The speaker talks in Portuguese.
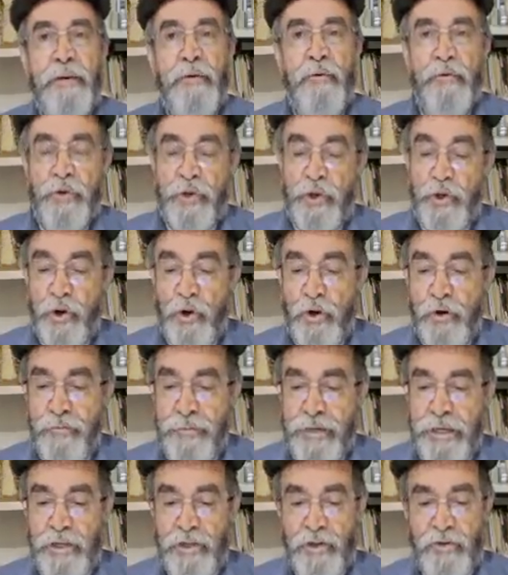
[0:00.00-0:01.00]
Os
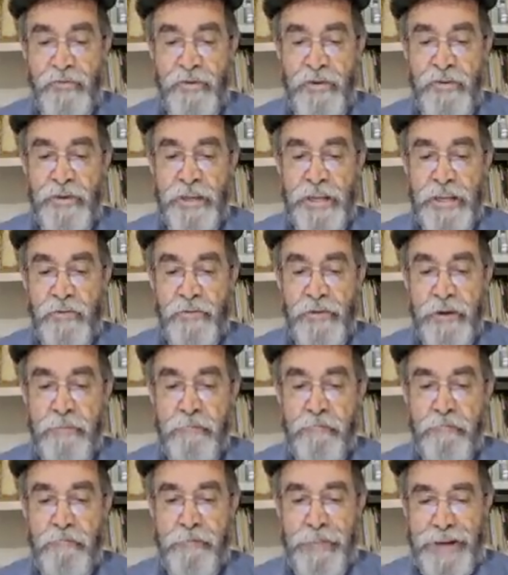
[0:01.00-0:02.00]
homens viverão
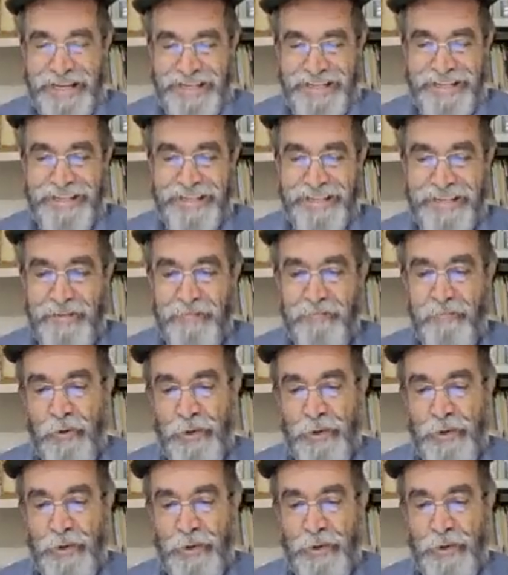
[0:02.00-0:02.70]
em paz,